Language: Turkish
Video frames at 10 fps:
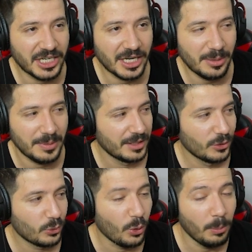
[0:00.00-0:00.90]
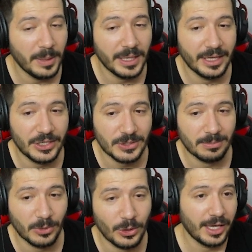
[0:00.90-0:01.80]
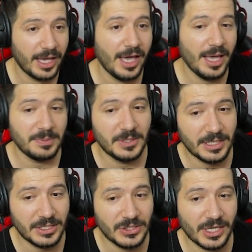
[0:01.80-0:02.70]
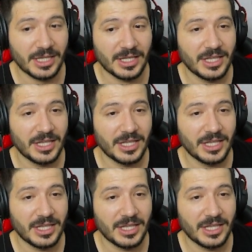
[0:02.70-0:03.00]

abi. Komple değişim böyle. Hepsi gidecek.